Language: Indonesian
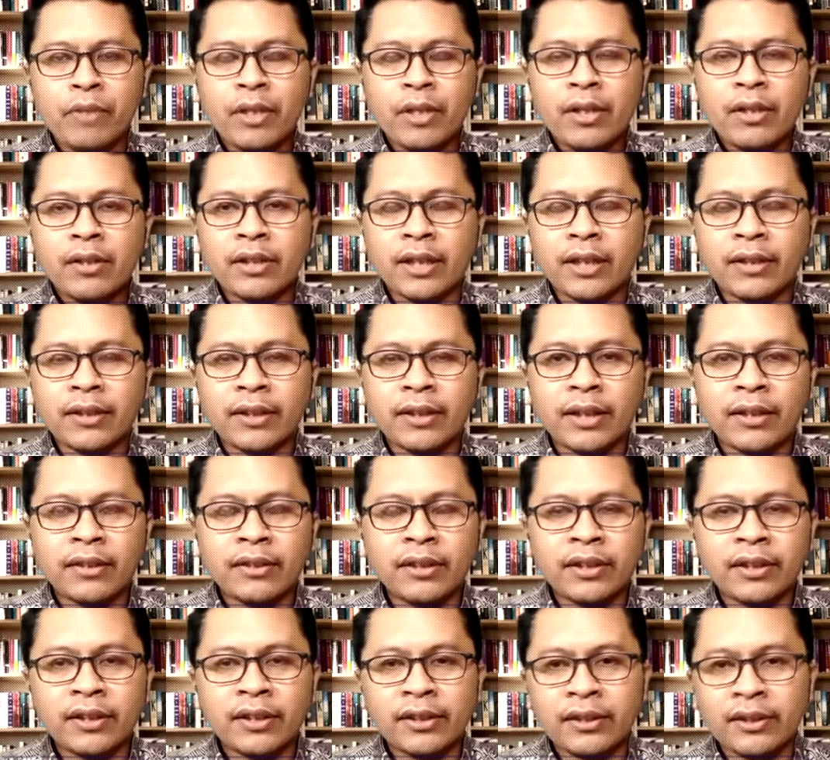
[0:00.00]
sekitar
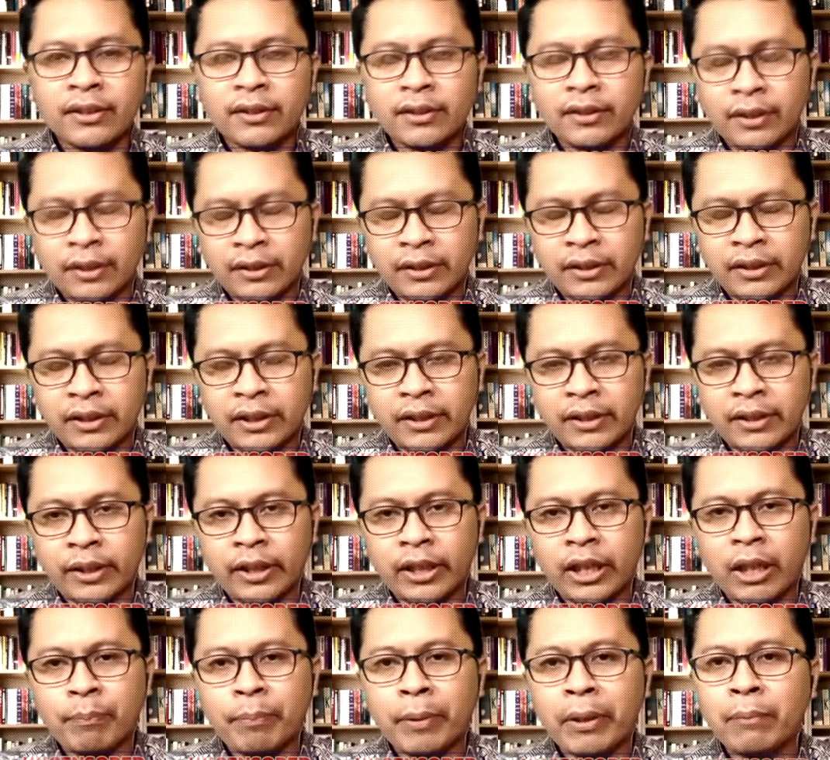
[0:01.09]
eh, sekitar
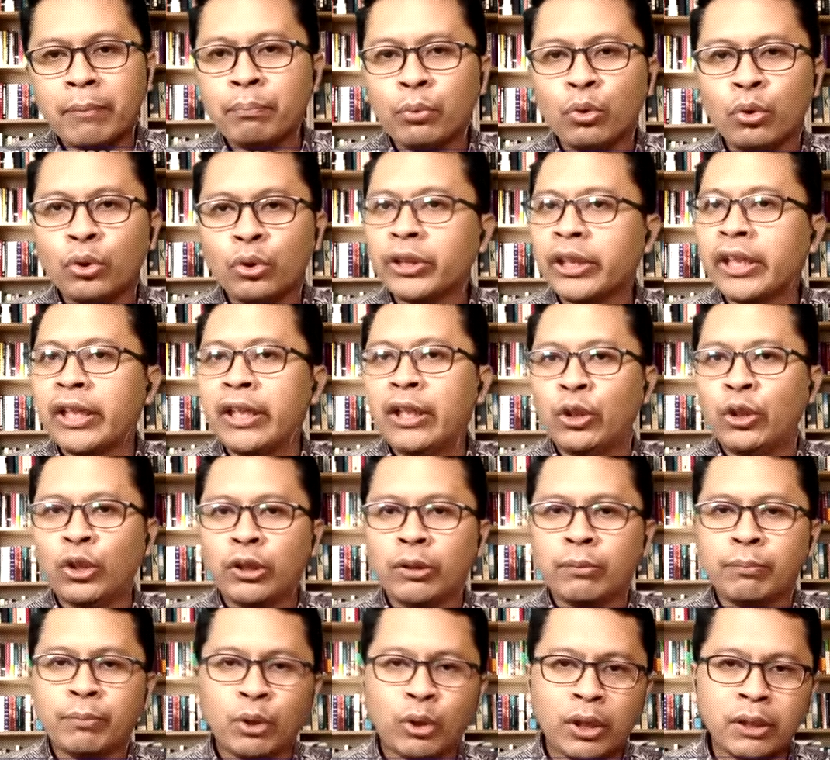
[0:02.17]
80
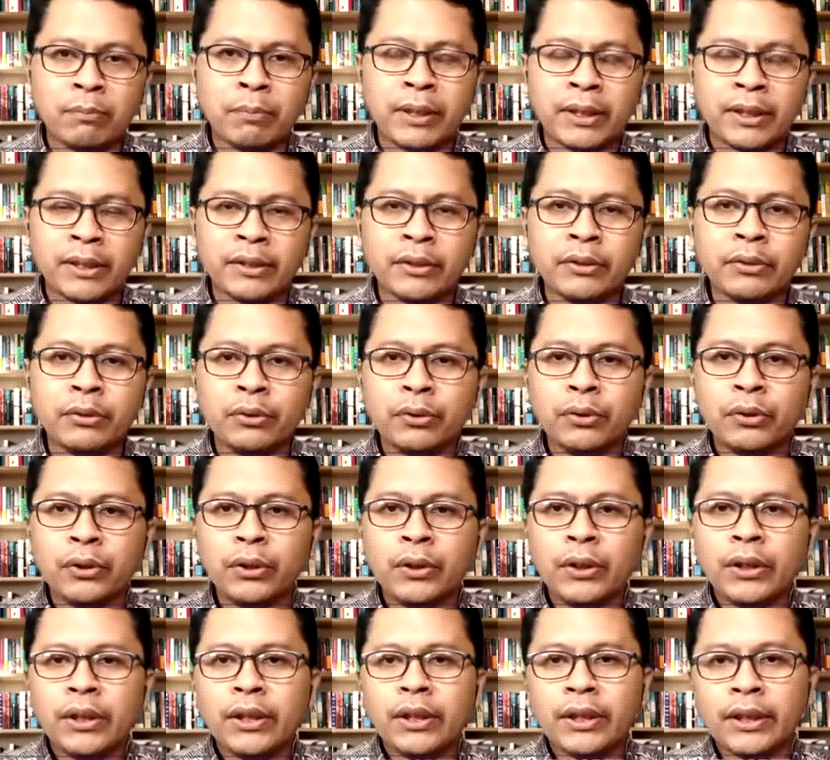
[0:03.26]
triliun Bro Akbar itu
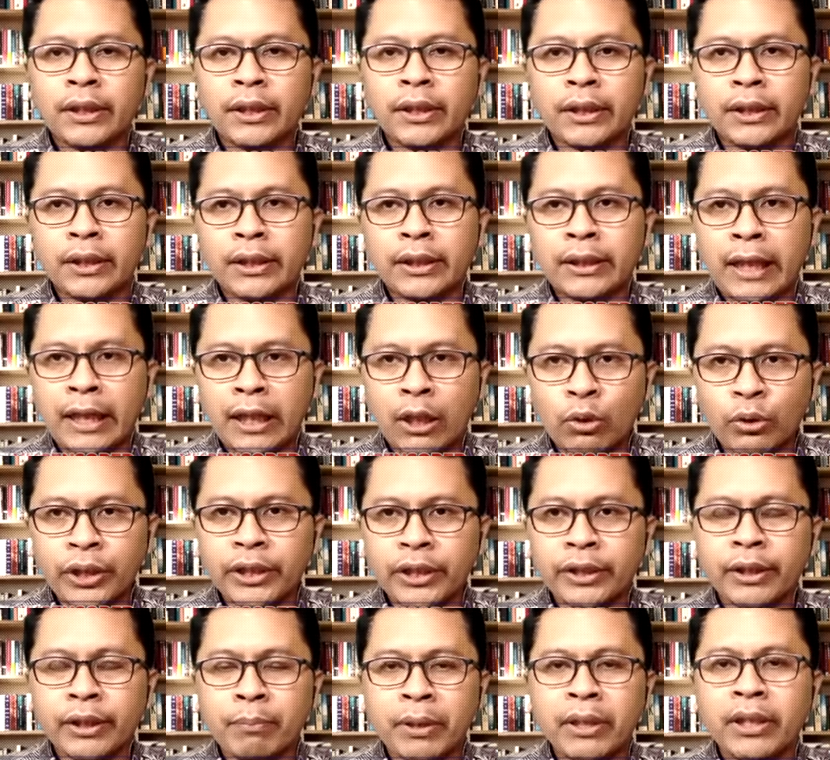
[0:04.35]
uh, kalau
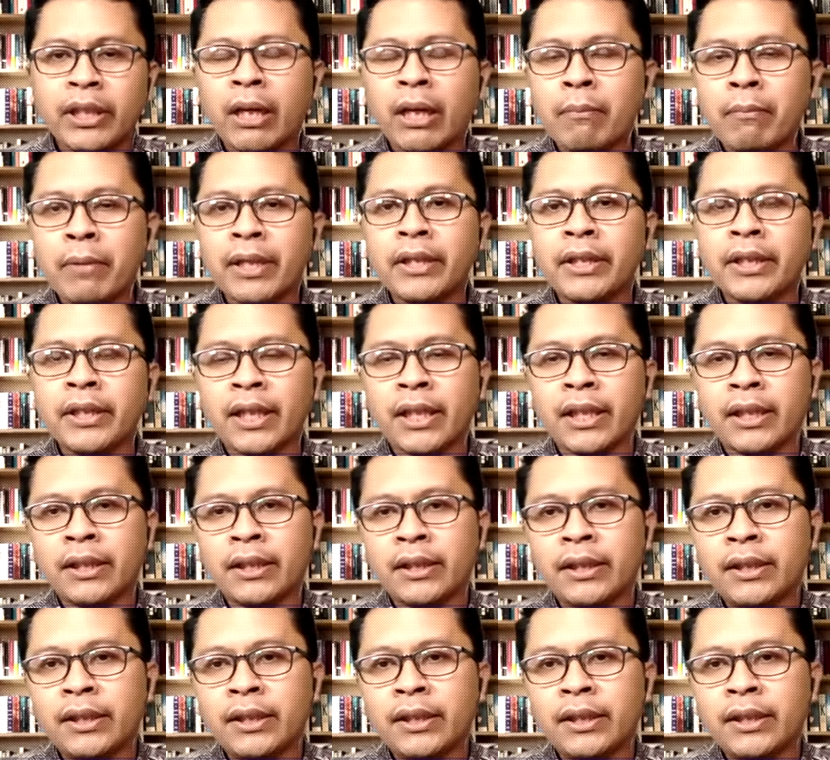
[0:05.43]
kita berdamai dengan